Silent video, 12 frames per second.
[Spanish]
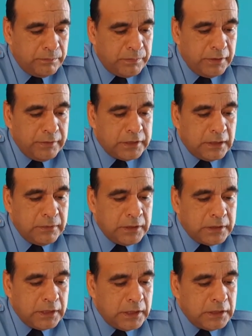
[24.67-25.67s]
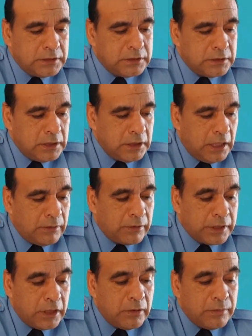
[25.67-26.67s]
previstamente es
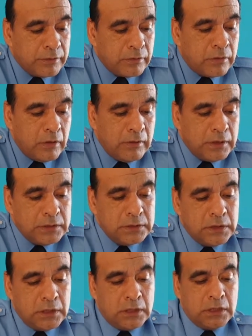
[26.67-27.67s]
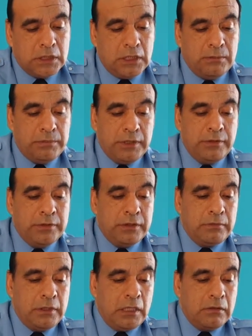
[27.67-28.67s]
abordado por un joven que en previo
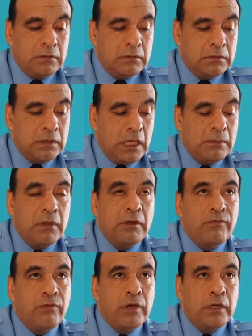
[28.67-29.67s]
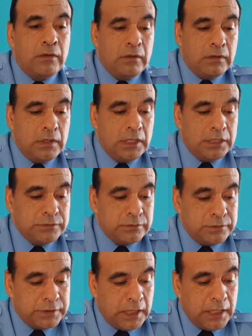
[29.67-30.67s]
interminado con un arma de fuego, le
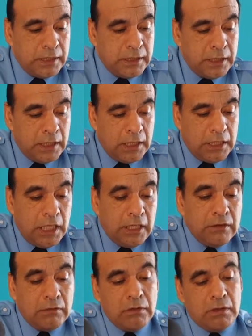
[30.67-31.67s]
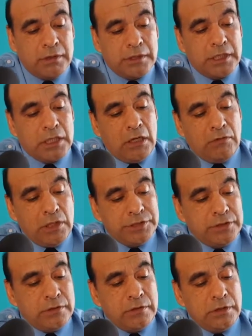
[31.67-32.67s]
sustrae la
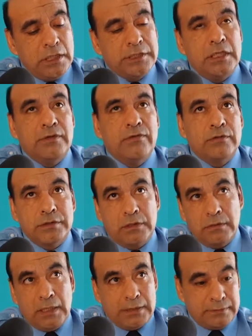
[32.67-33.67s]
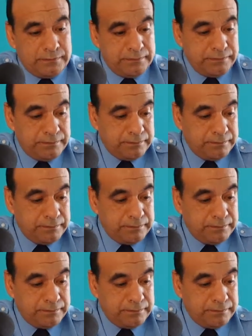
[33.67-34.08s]
recaudación y el teléfono celular.